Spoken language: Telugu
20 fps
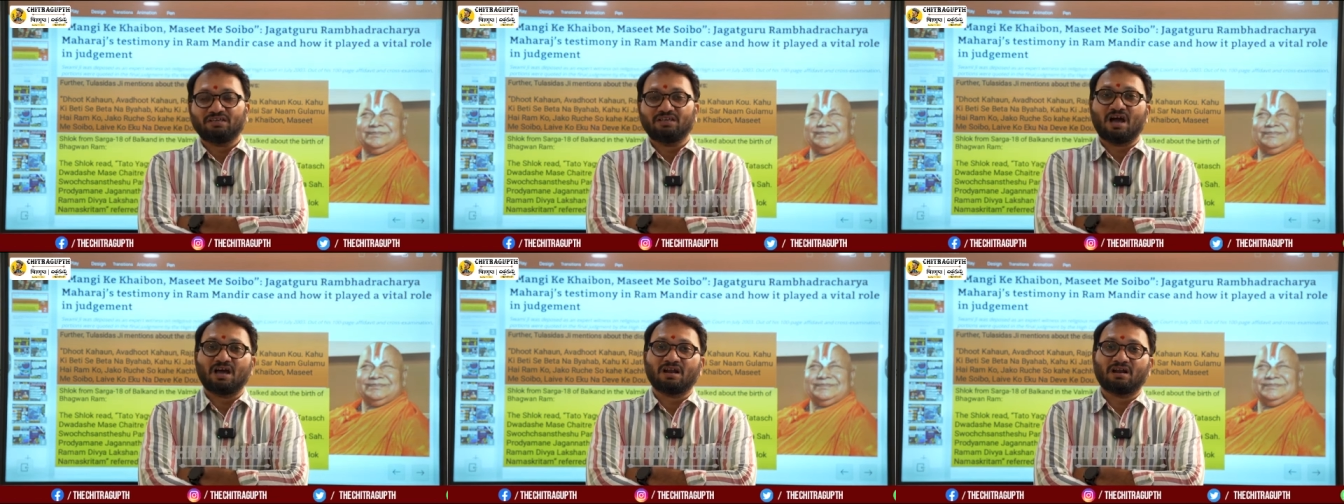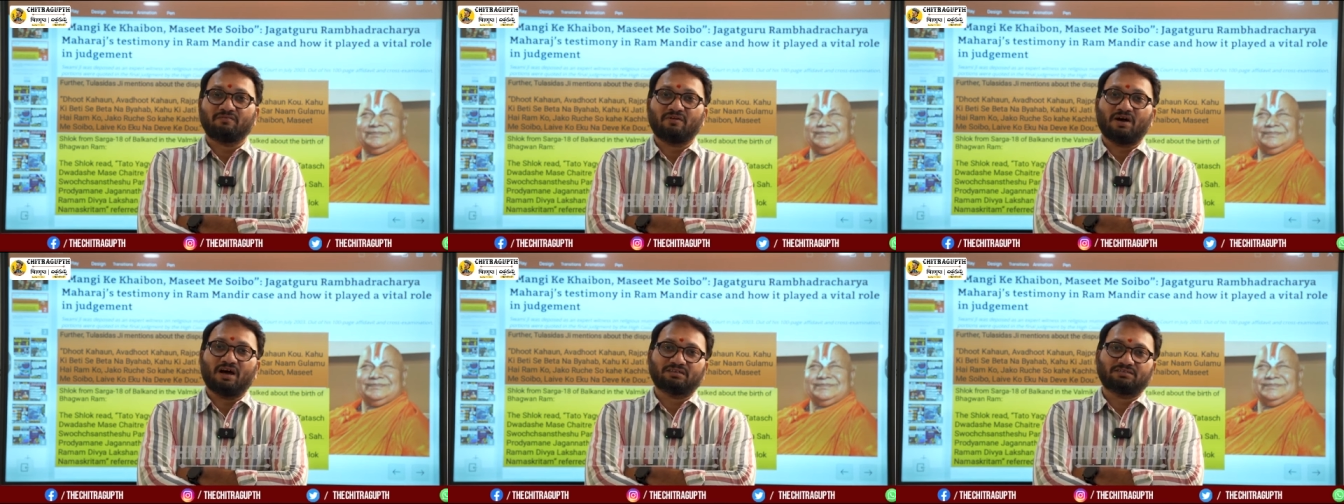
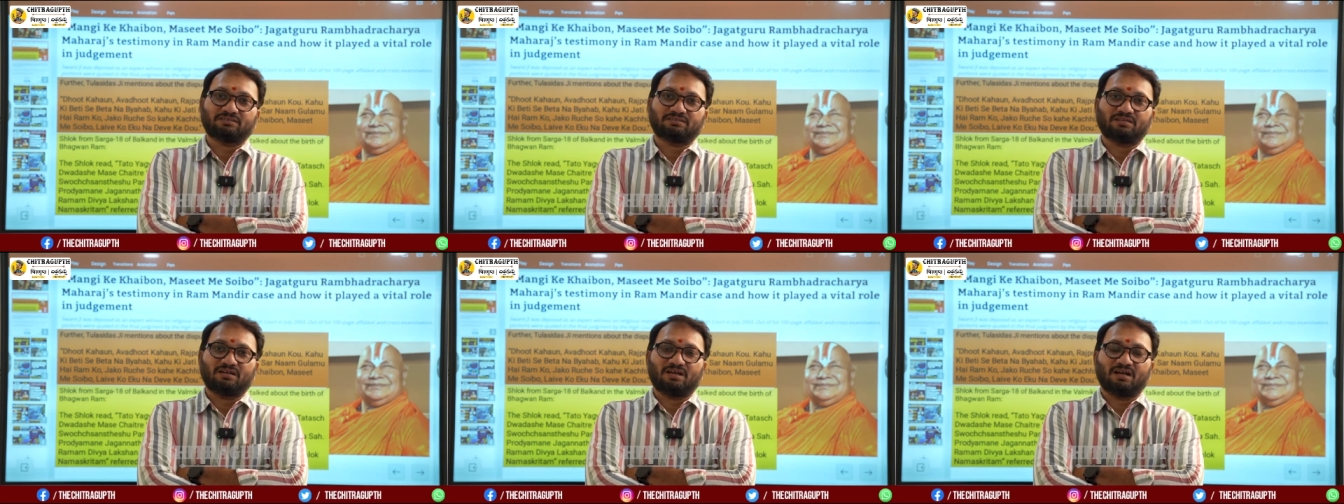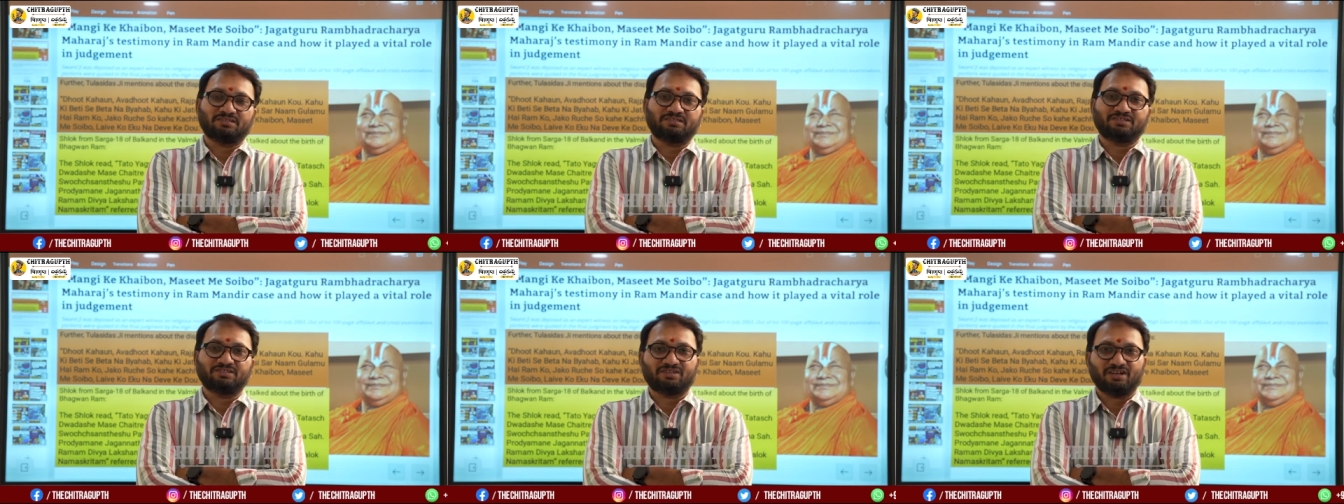యానవాస్
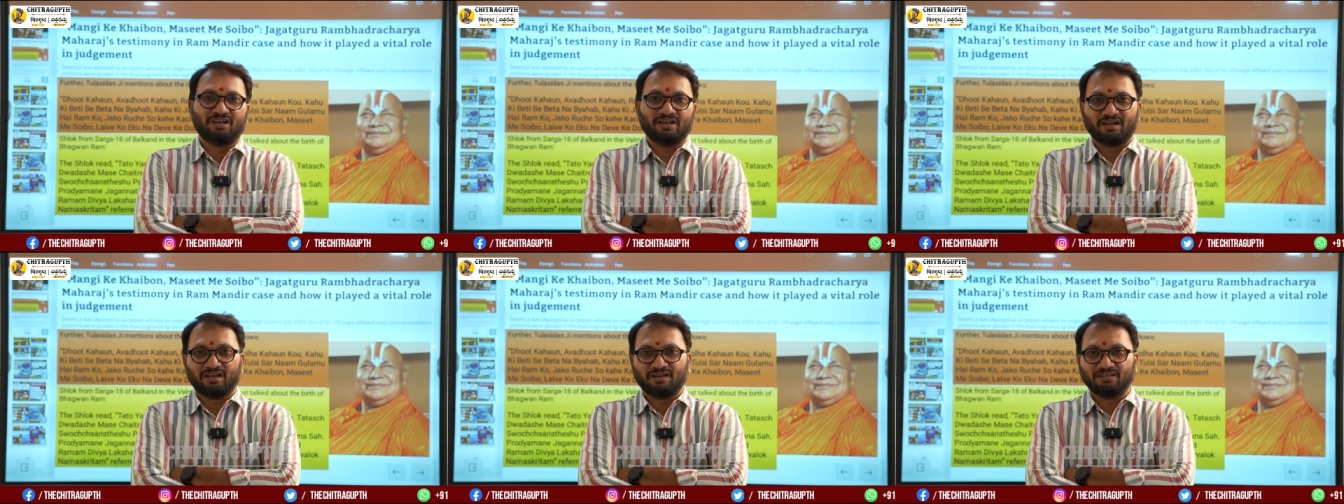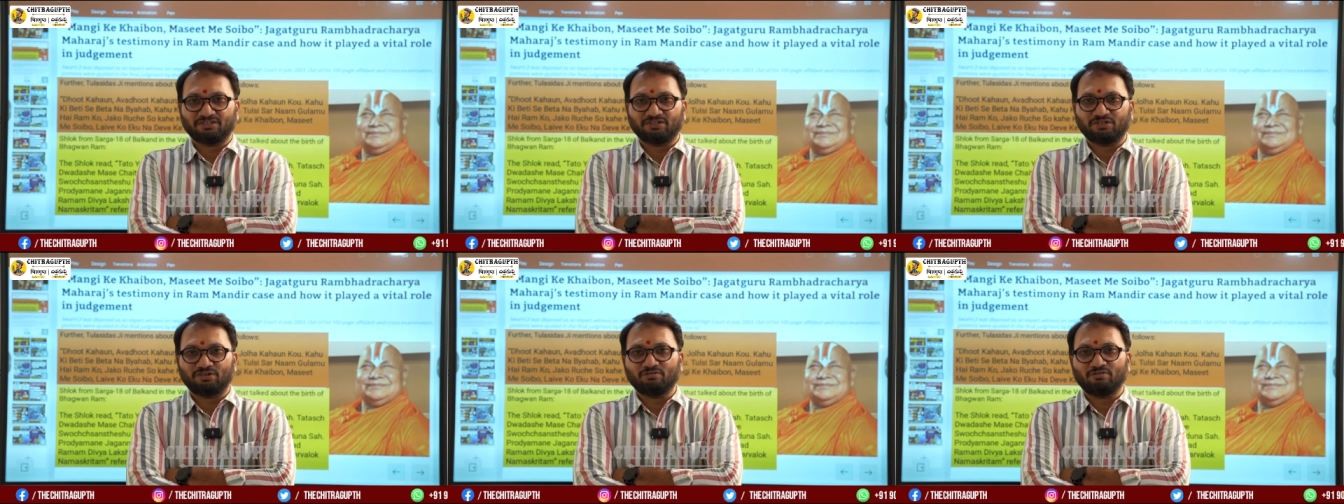అని
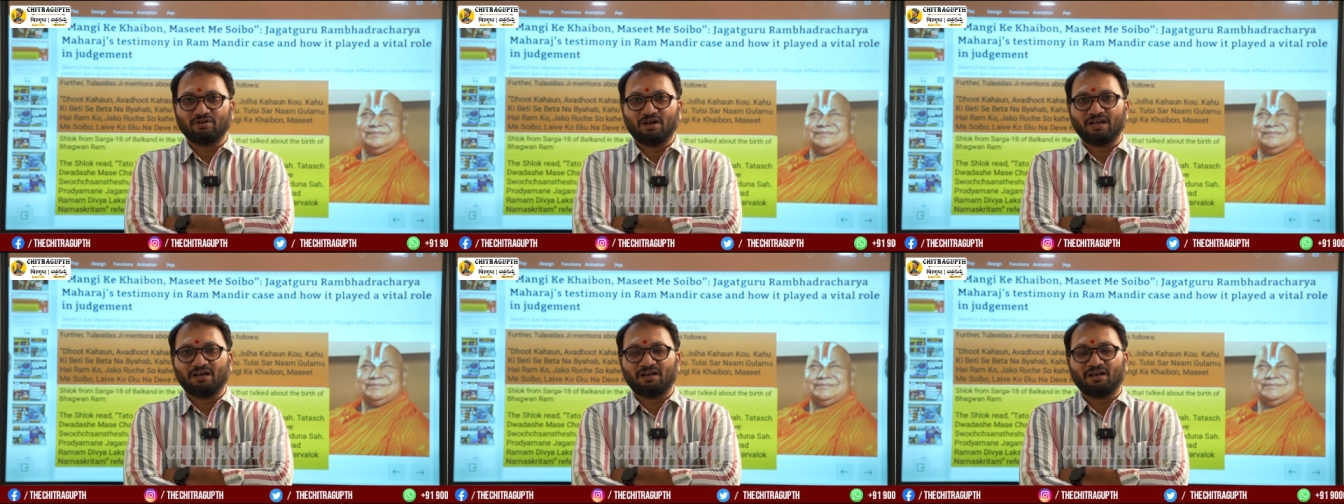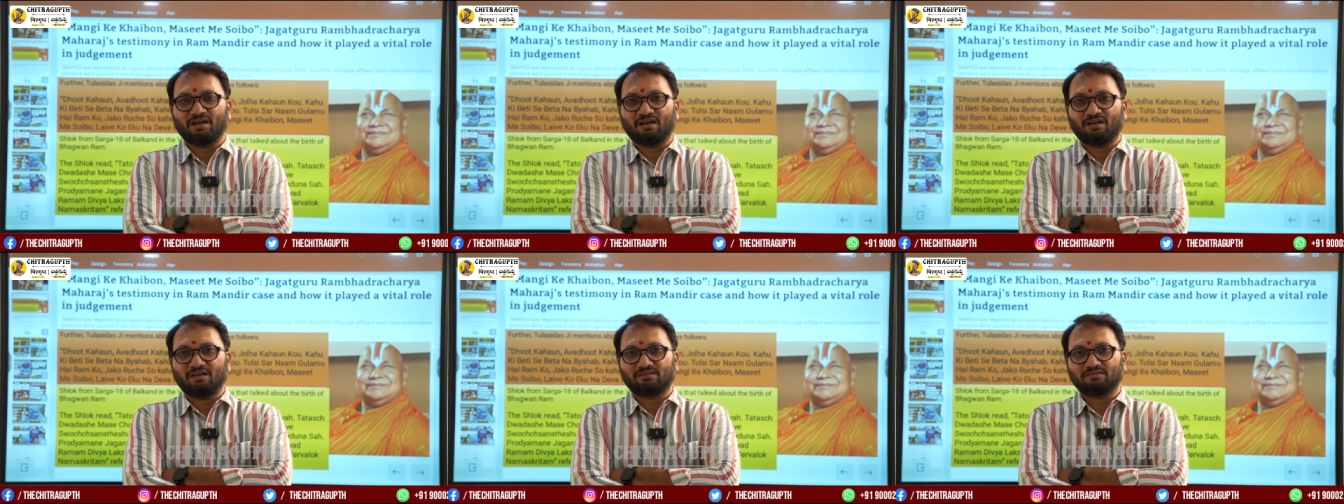చిత్రీకరించిండు
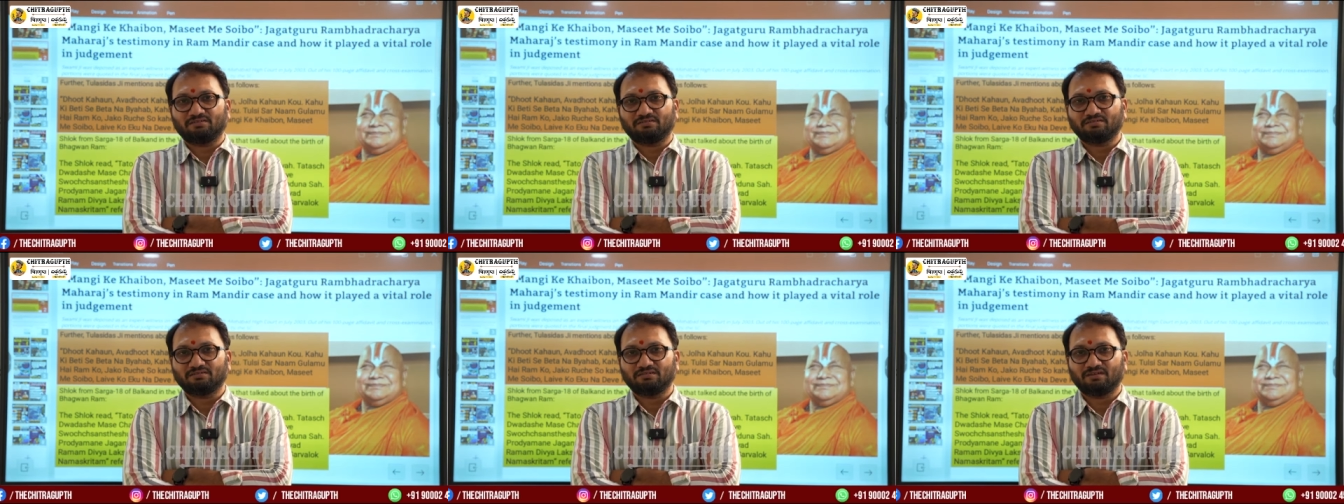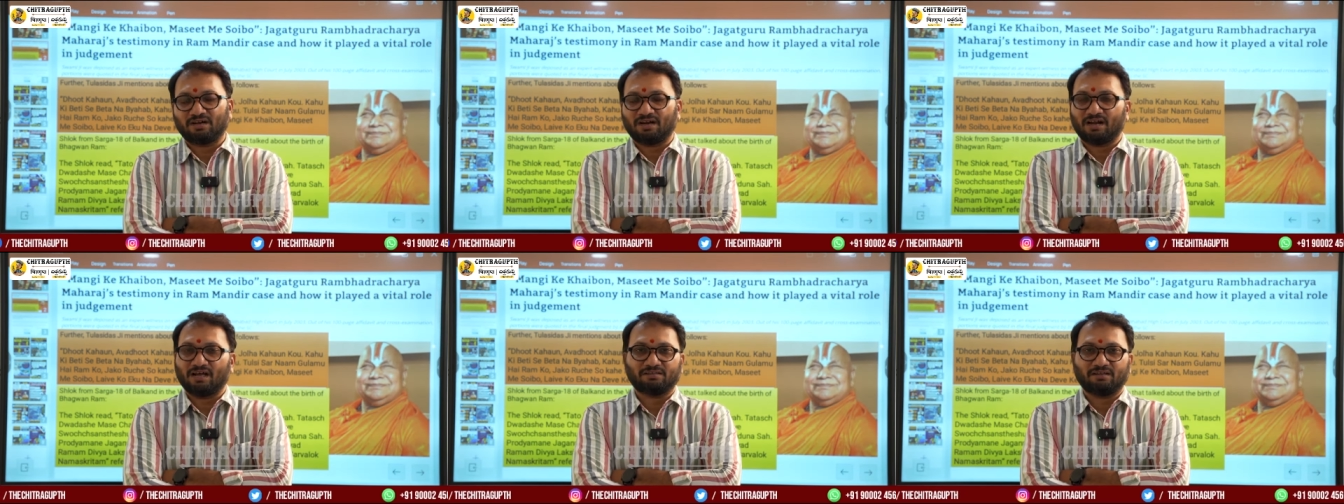ఆయన
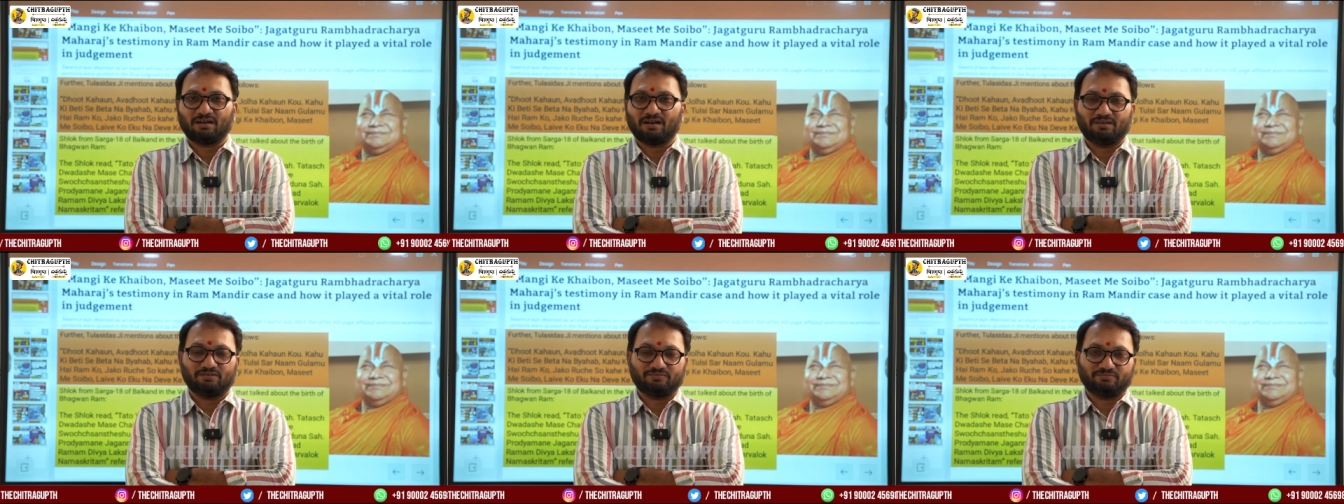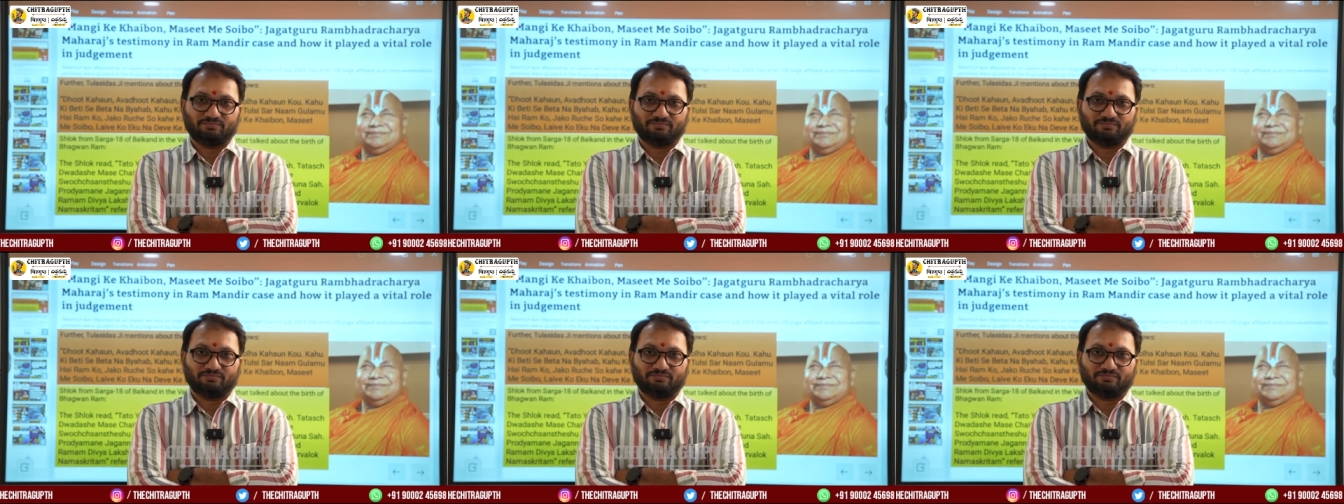రాతల